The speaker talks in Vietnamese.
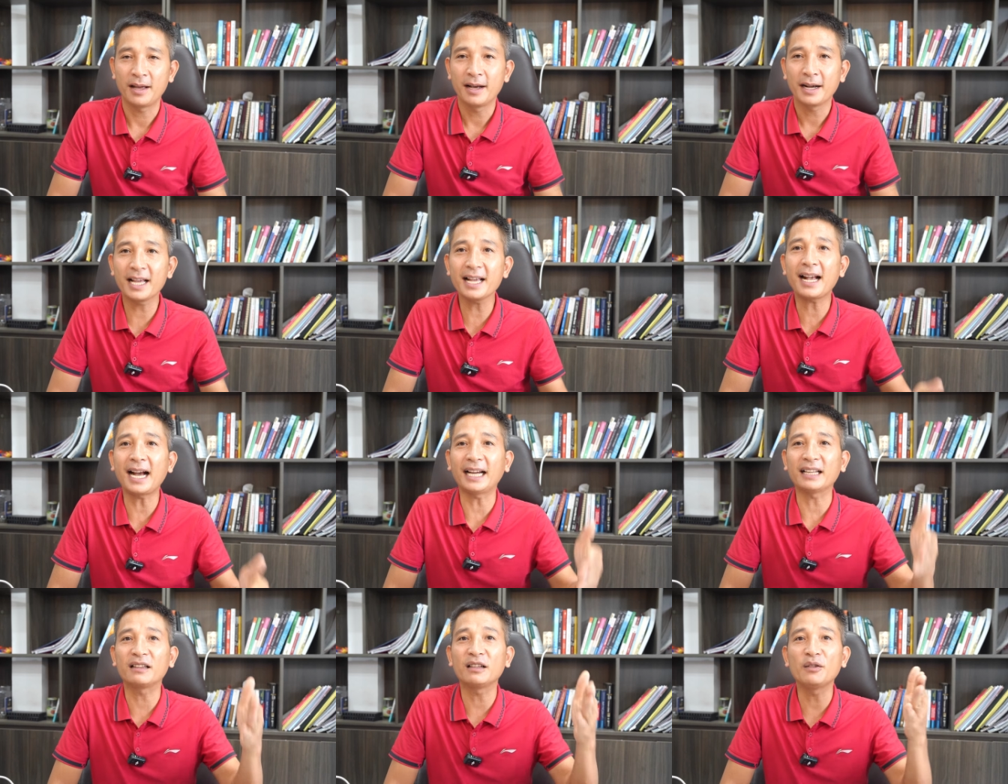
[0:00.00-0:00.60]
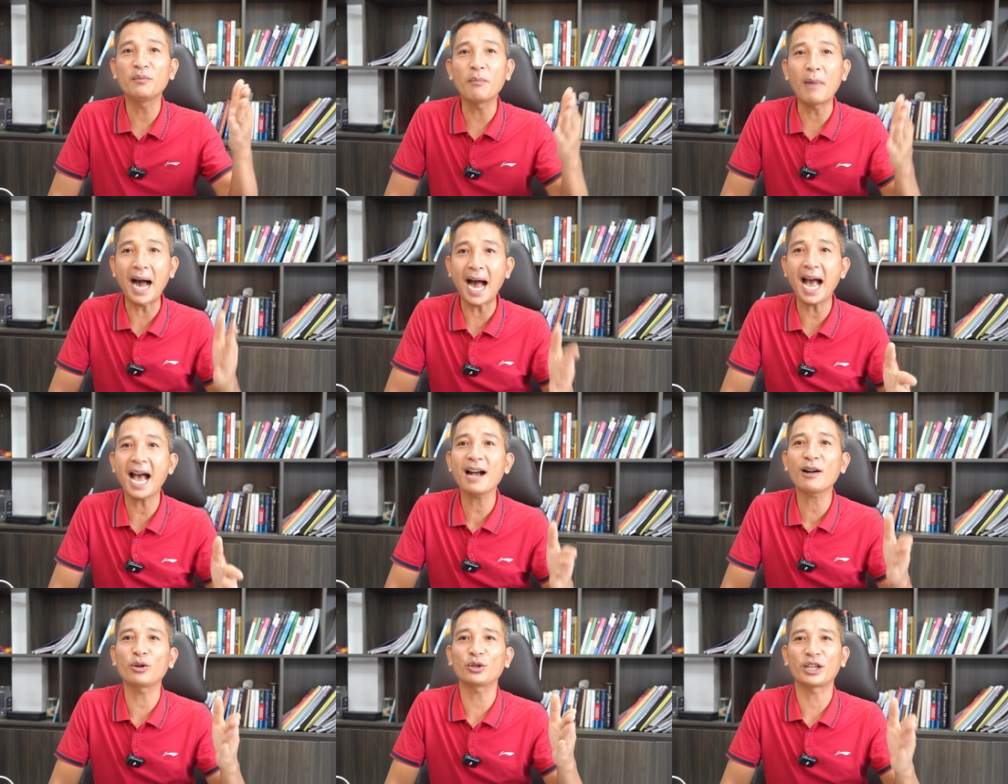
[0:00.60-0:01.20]
Cái cái thứ
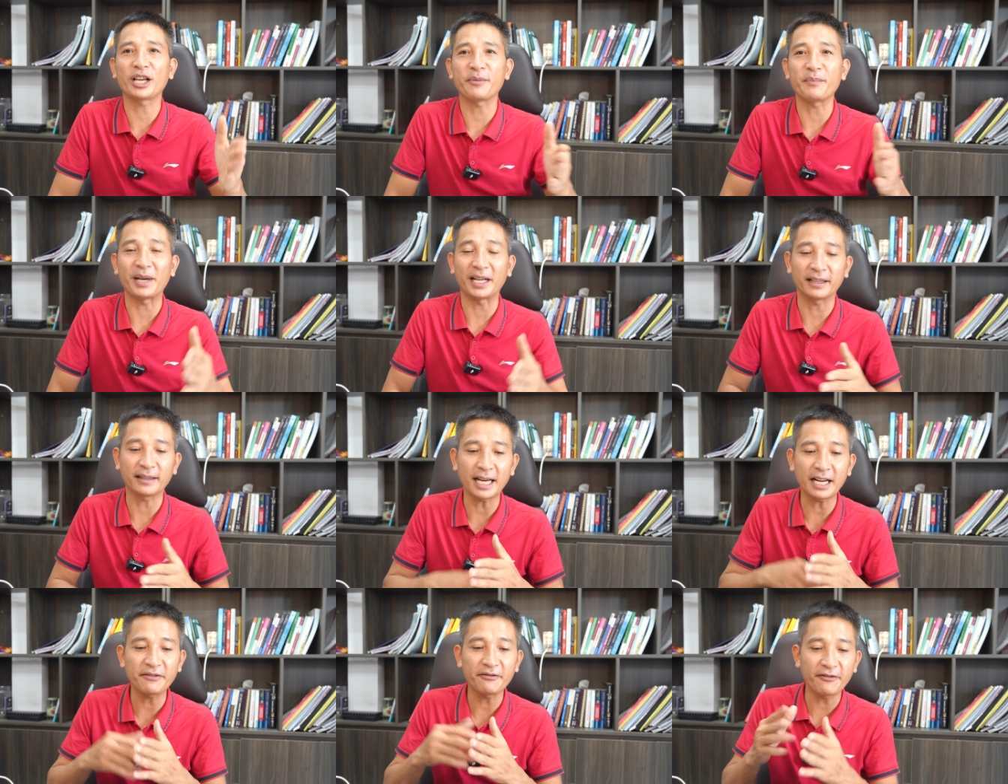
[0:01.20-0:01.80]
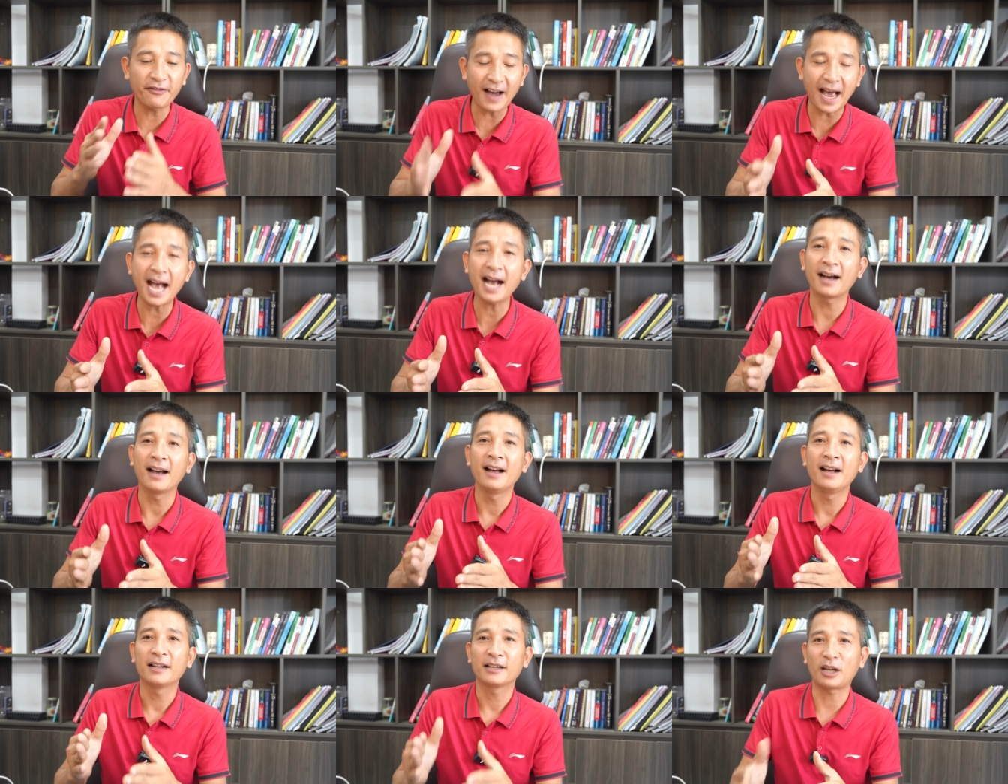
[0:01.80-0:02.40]
ba có thể biến thành
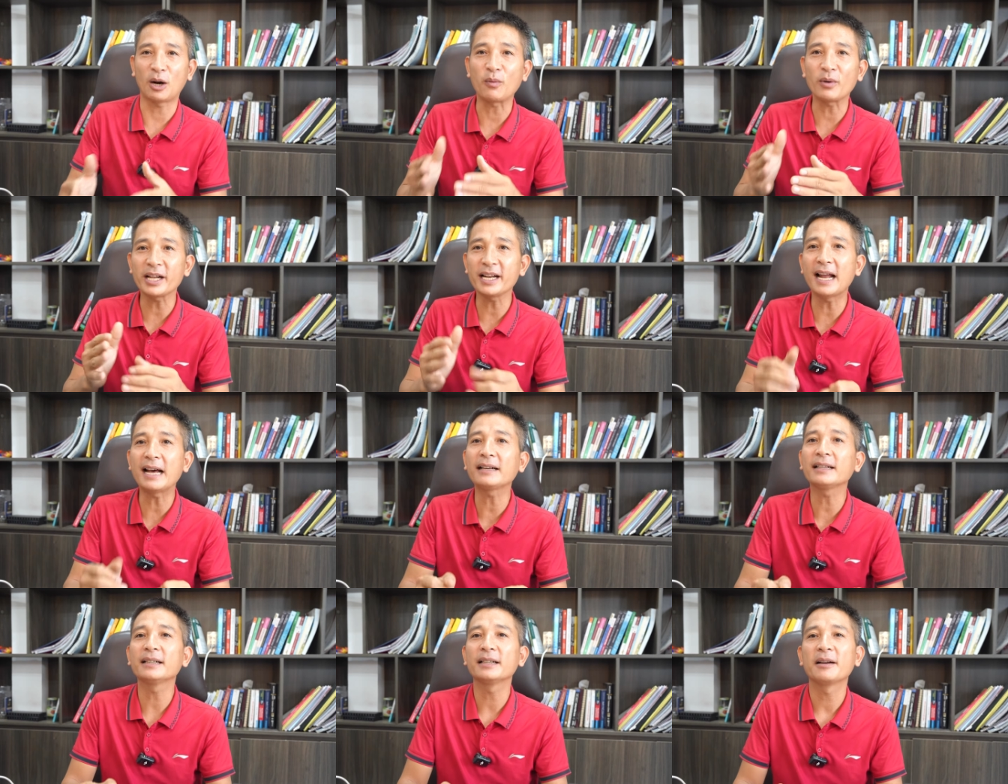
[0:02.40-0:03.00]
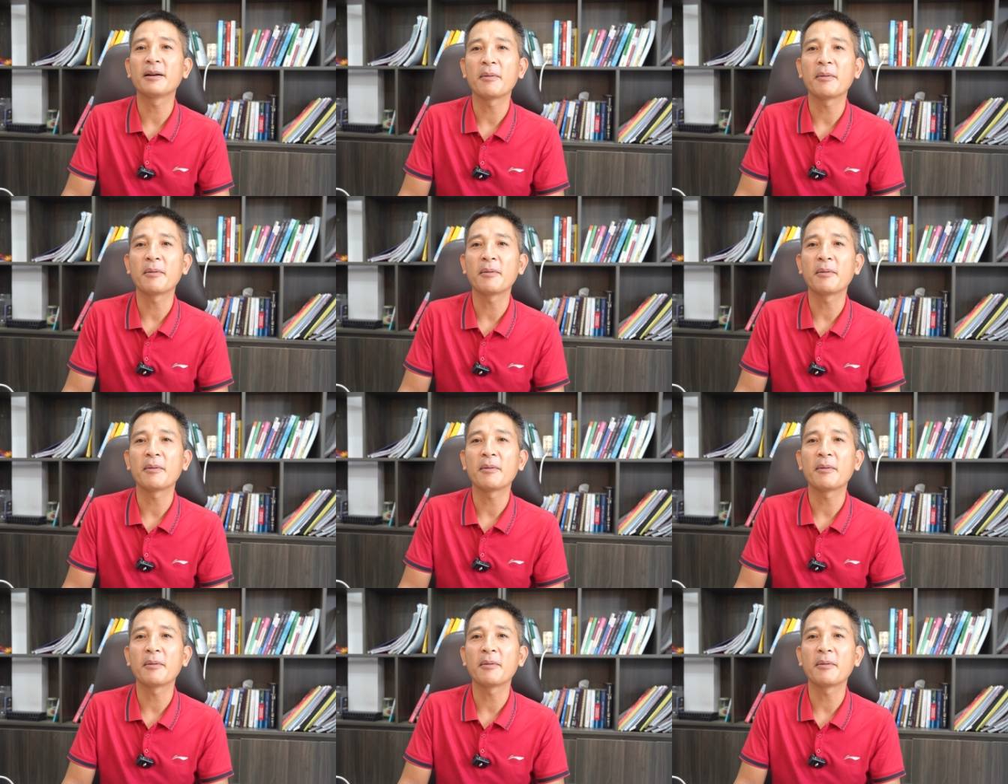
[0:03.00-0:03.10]
vàng trong cái đất